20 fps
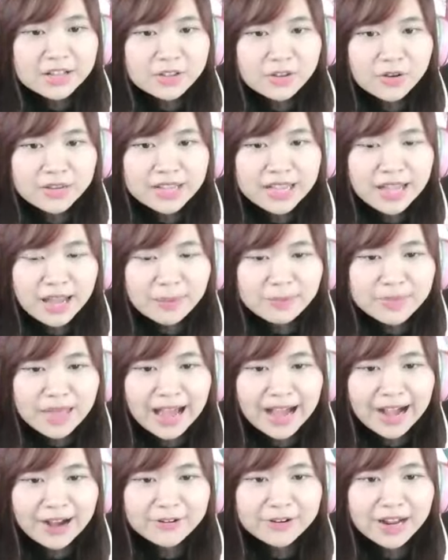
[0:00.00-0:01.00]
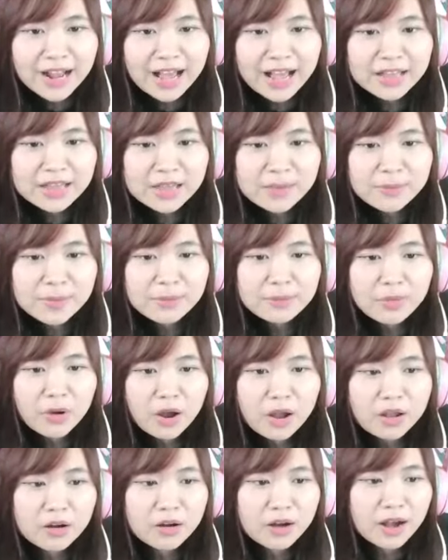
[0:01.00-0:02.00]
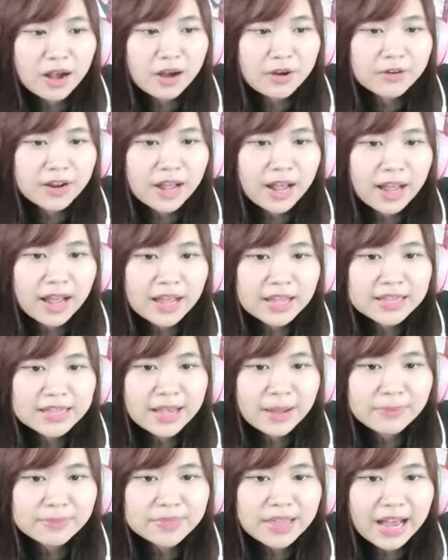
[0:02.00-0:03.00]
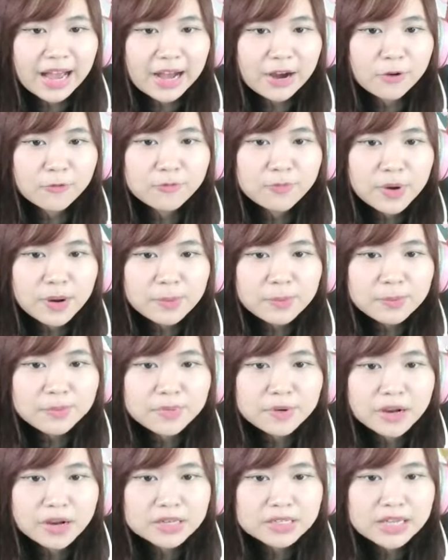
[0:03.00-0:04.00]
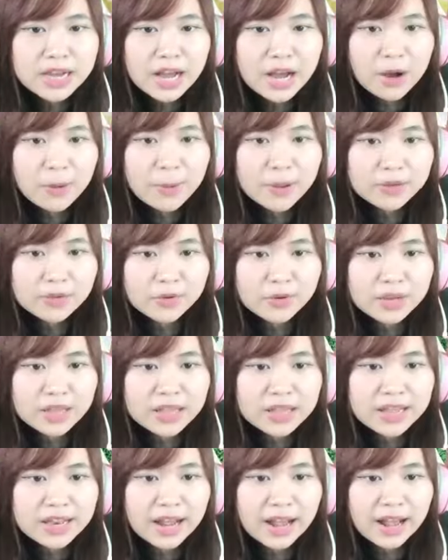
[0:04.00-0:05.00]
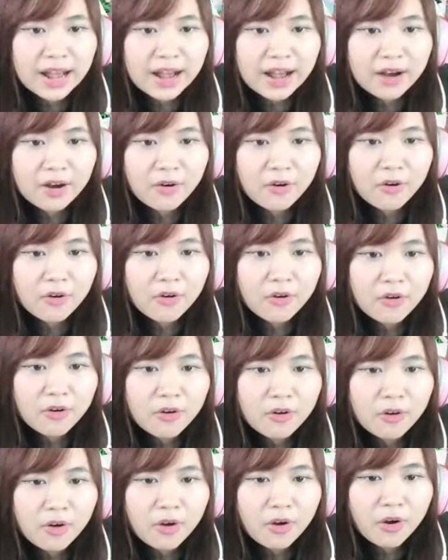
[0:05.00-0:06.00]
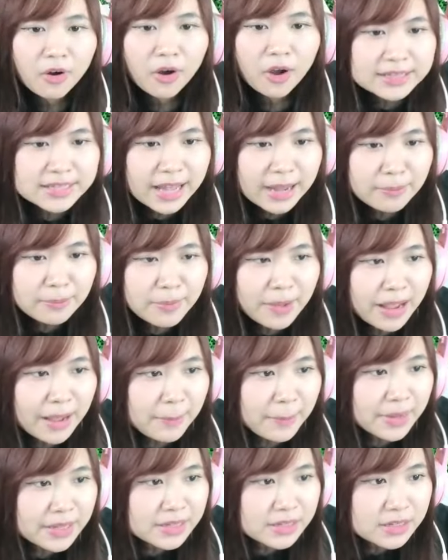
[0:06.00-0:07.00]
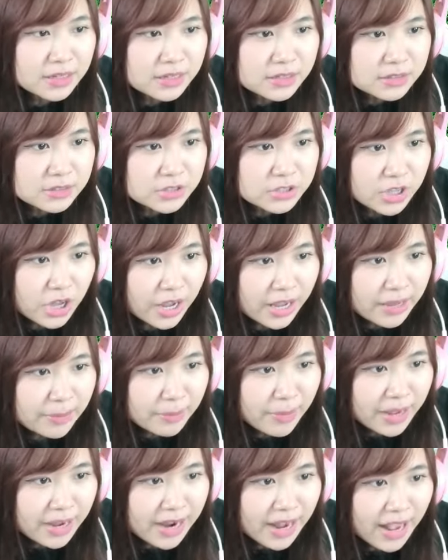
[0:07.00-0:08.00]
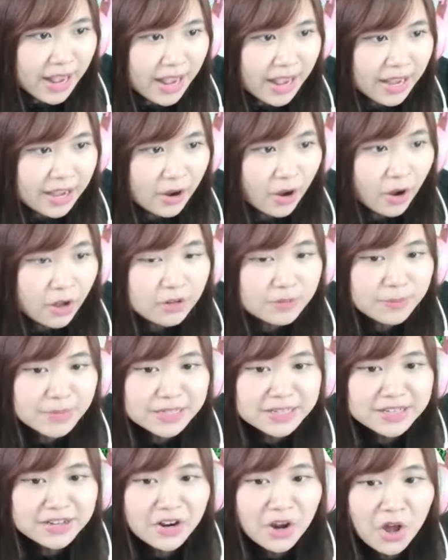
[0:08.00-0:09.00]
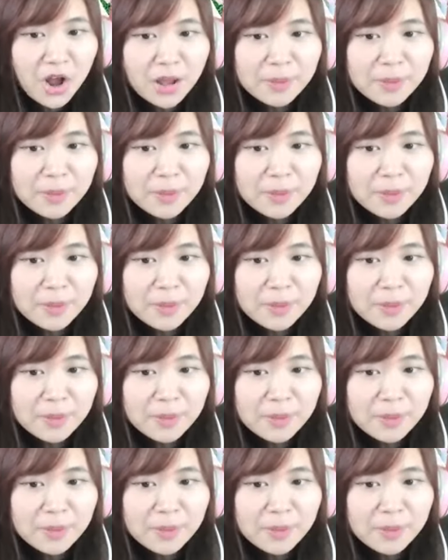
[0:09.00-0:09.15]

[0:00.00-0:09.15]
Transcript: ต้องเหยียบดาวนะคะนี่เป็นพอยต์ของเขานะคะเหยียบดาวปุ๊บแล้วก็จะเข้ามาตรงนี้นะคะอ๋อทำไมมันถึงสวยมาได้อ๋อมันถึงลอย